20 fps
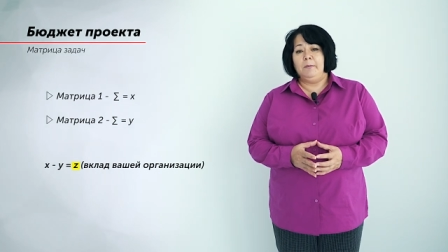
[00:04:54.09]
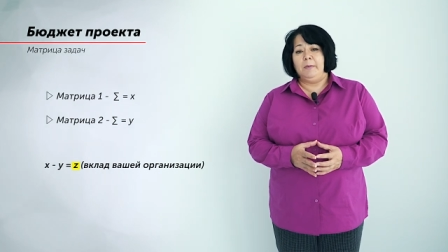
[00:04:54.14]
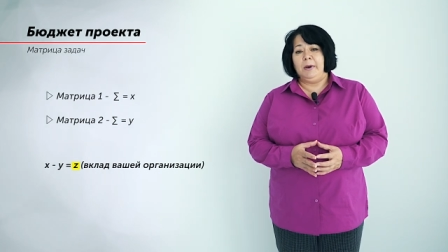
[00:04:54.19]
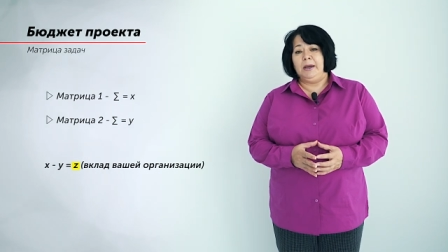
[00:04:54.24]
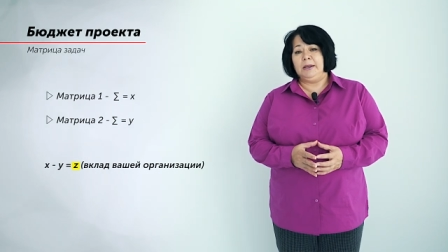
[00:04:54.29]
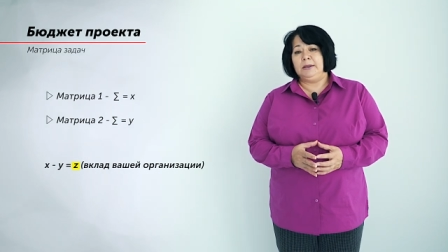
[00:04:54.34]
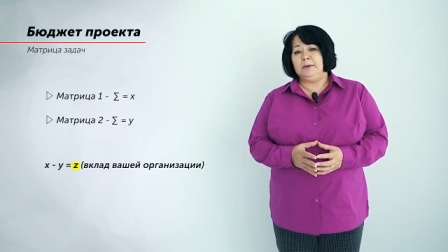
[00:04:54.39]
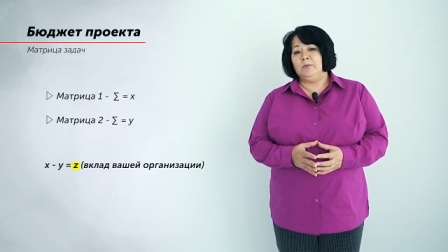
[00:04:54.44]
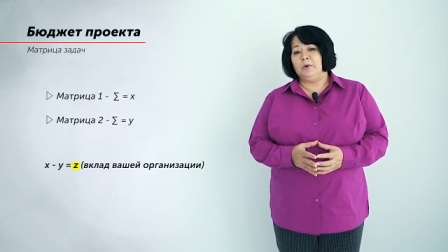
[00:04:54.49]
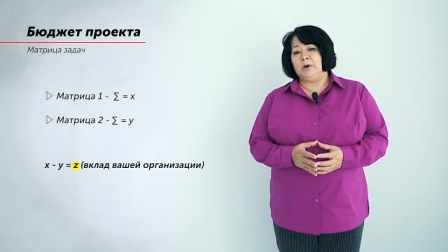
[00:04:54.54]

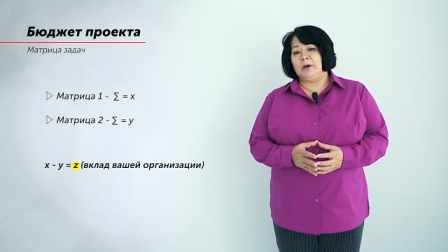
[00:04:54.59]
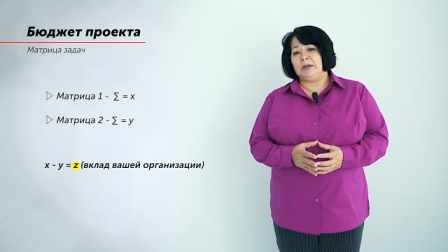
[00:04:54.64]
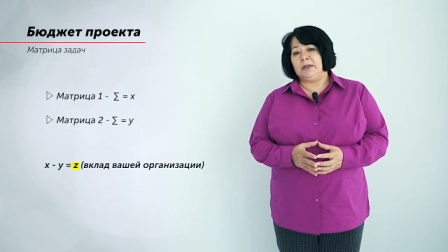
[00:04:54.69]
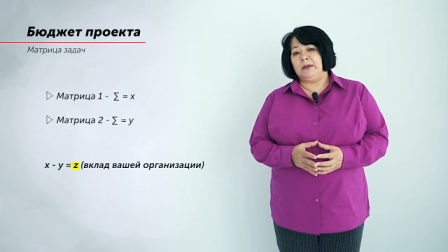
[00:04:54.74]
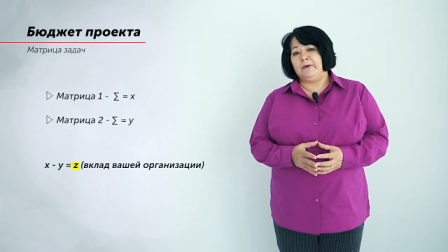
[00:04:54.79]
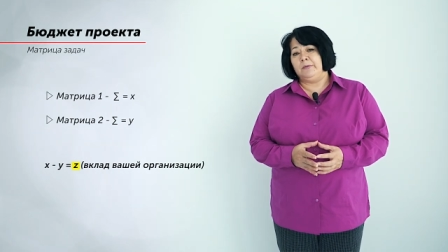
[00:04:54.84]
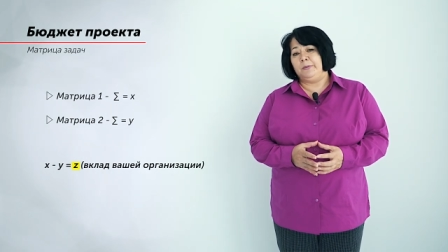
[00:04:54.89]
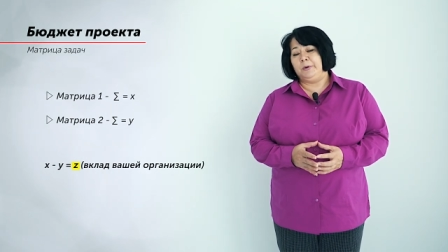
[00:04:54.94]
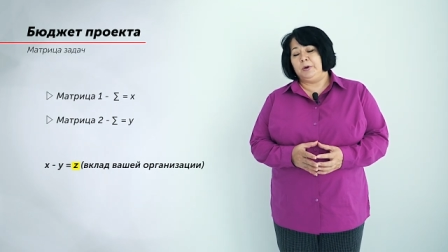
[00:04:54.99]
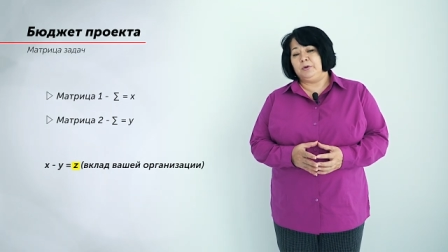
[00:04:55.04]
Поэтому,
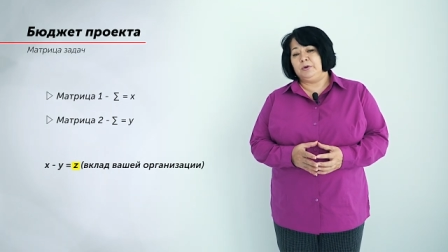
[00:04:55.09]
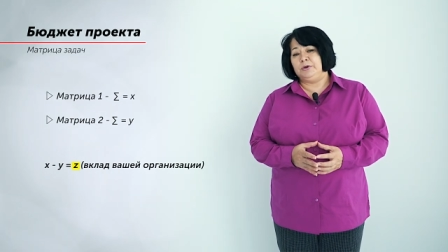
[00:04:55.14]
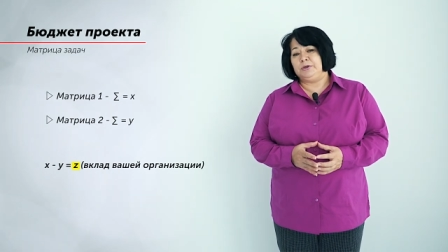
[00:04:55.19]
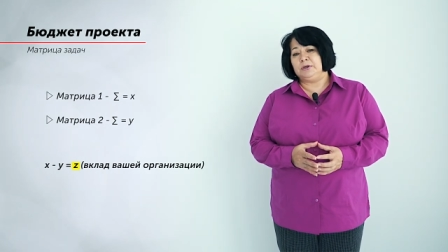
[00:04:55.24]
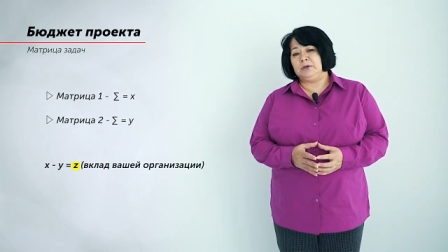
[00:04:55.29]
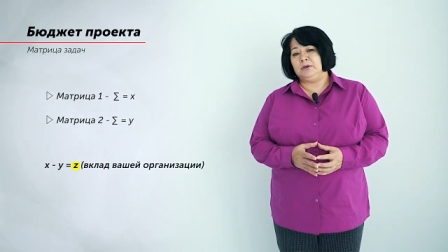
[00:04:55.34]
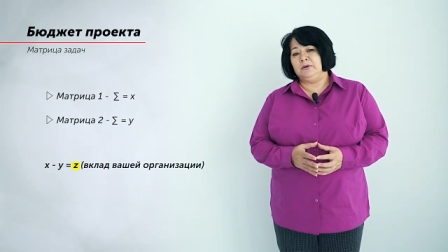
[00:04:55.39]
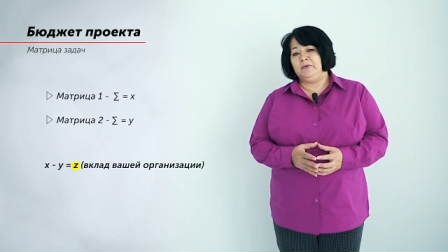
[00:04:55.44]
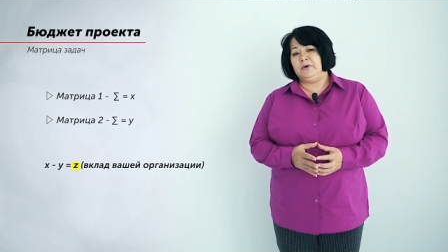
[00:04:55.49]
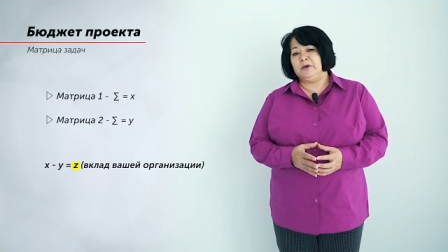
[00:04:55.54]
когда вы
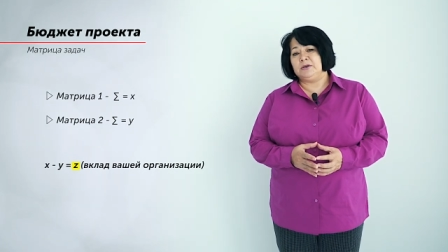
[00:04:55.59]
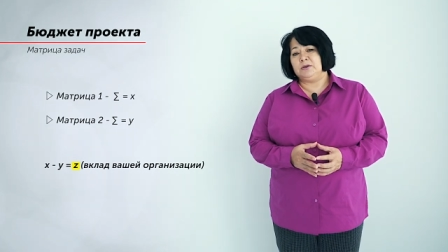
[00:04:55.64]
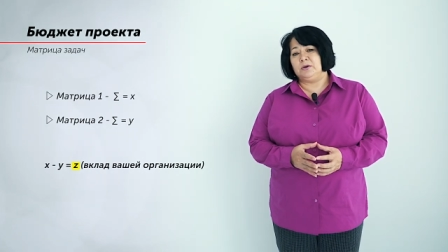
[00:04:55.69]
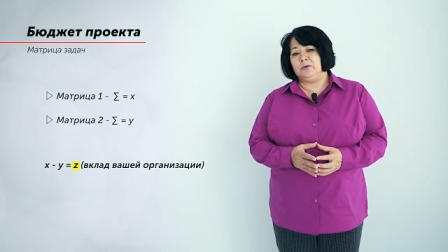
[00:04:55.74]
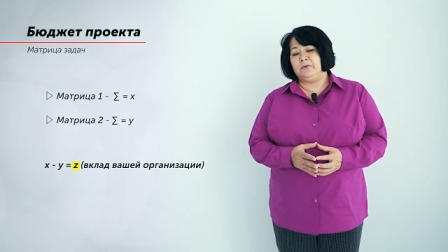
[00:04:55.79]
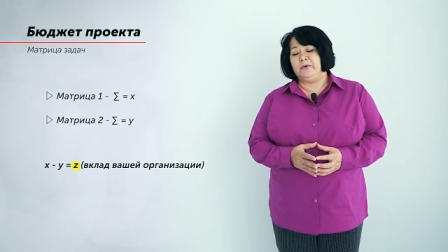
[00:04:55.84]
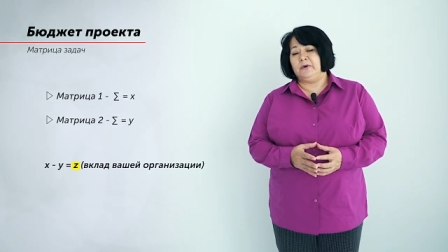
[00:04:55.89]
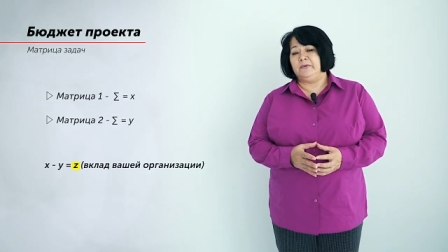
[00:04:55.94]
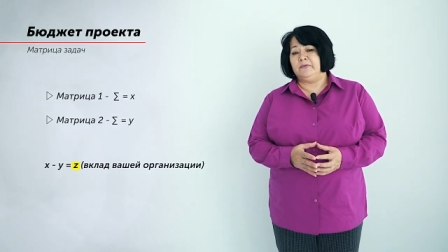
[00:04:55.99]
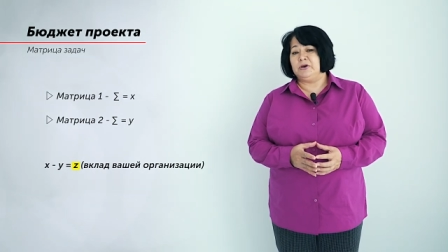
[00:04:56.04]
приходите к
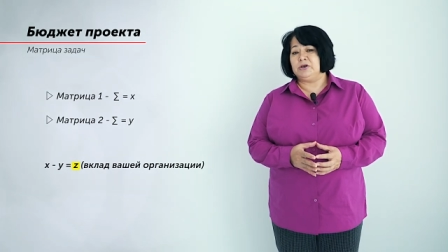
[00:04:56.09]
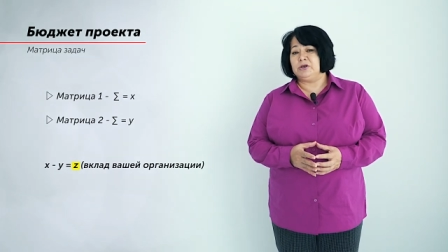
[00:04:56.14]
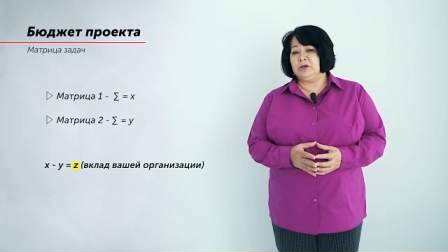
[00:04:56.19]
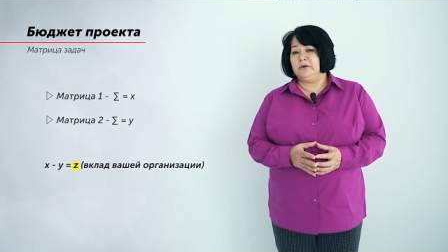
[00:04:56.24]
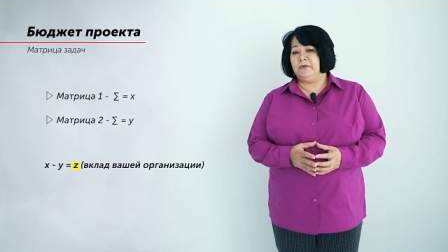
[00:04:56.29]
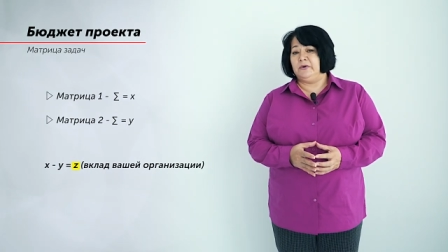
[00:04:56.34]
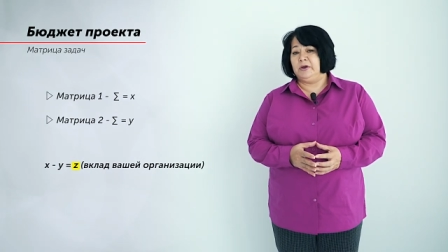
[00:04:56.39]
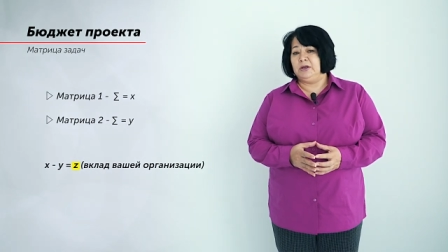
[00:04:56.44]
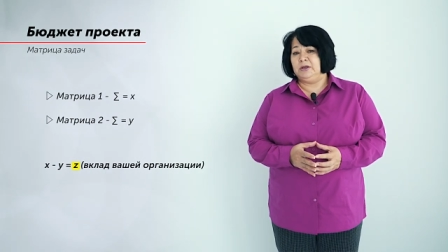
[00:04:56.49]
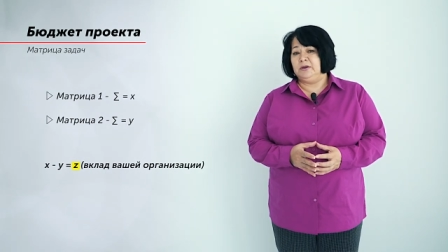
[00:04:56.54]
инвестору, вам
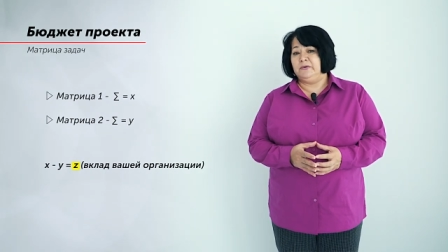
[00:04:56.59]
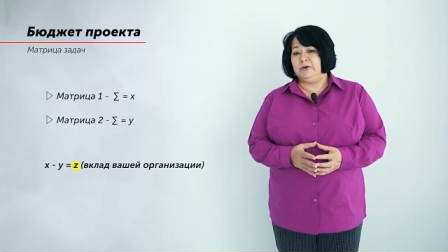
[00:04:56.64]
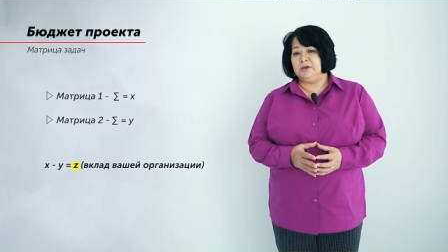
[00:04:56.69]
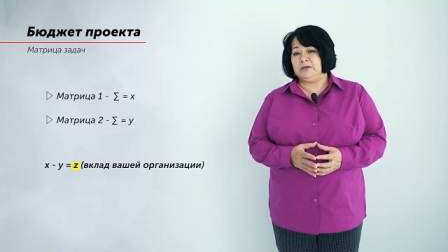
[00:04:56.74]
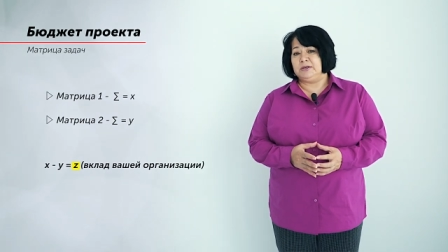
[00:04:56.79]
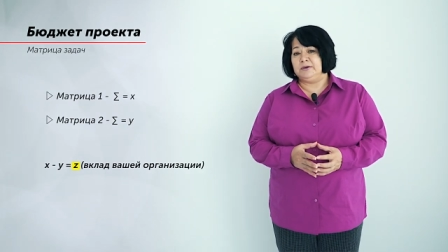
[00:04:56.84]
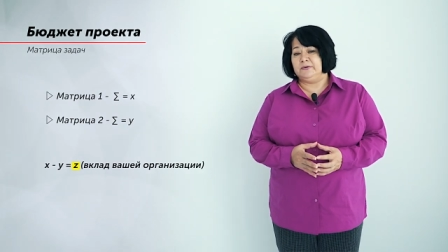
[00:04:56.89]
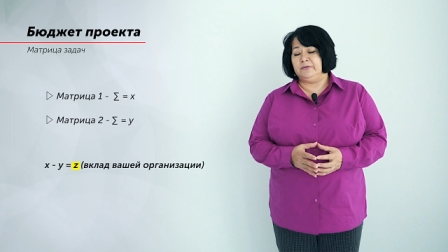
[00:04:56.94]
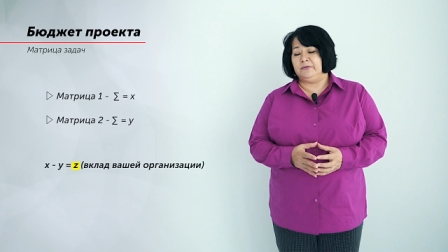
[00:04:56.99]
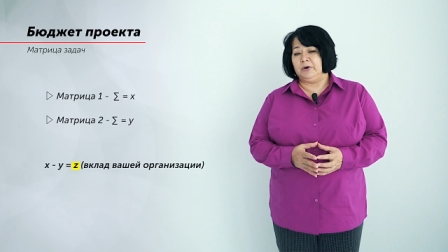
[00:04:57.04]
важно говорить две
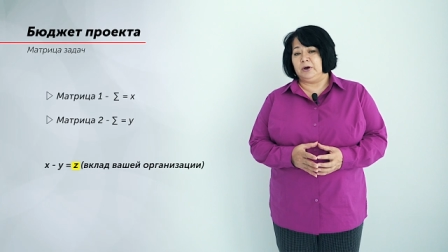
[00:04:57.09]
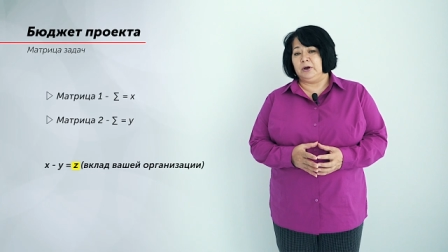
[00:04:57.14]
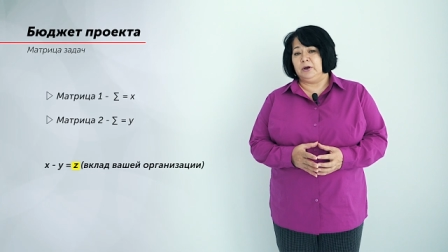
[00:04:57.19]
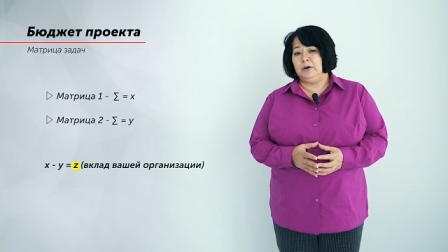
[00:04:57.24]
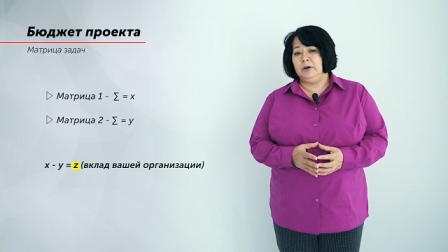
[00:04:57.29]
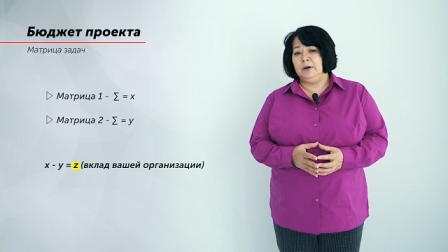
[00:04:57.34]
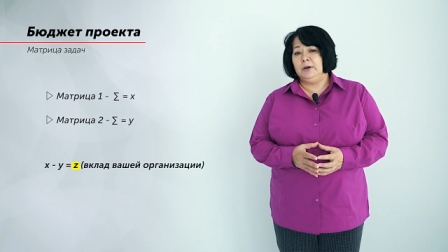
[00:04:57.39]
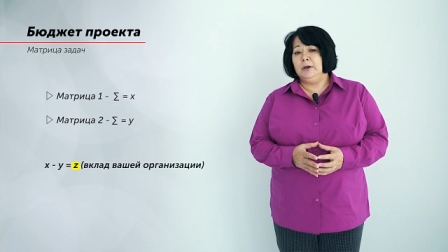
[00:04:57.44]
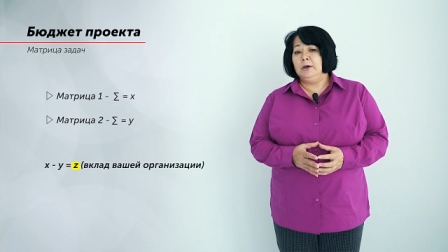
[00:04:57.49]
цифры.